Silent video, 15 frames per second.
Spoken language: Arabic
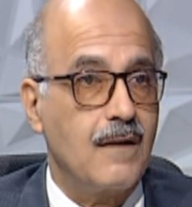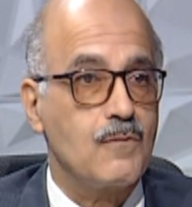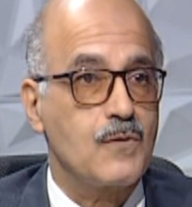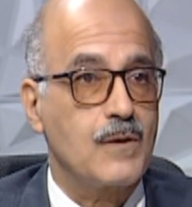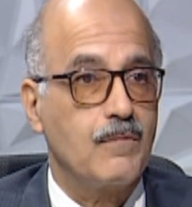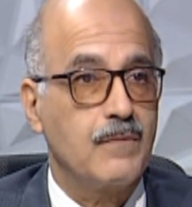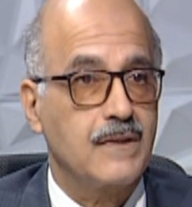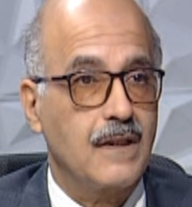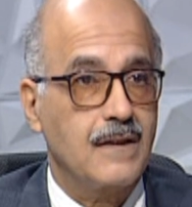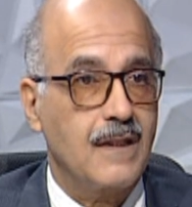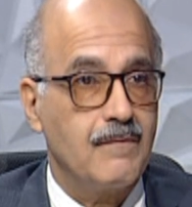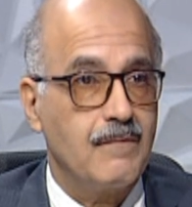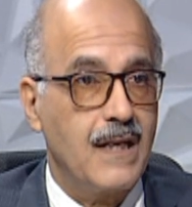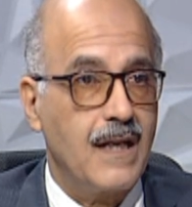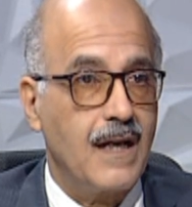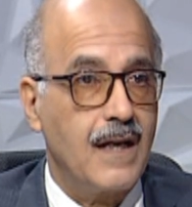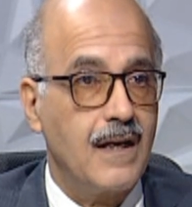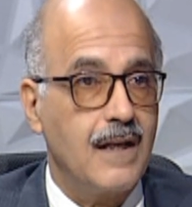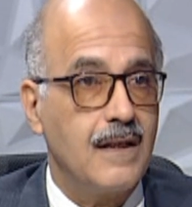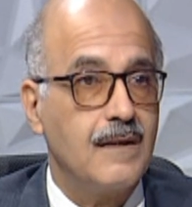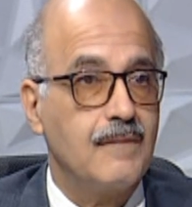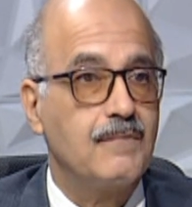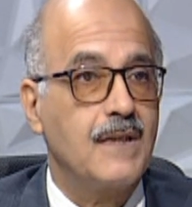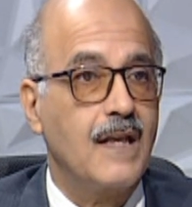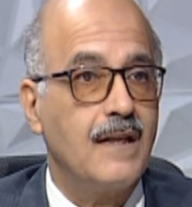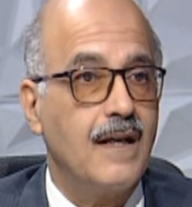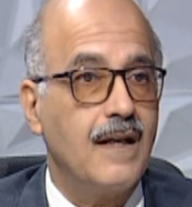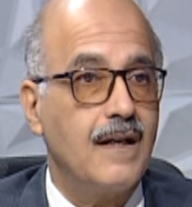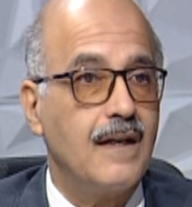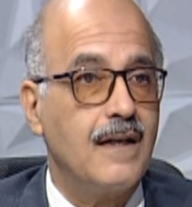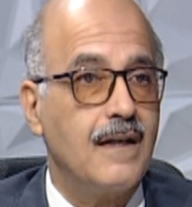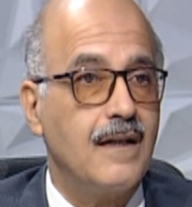المثبطات المناعة ابتدى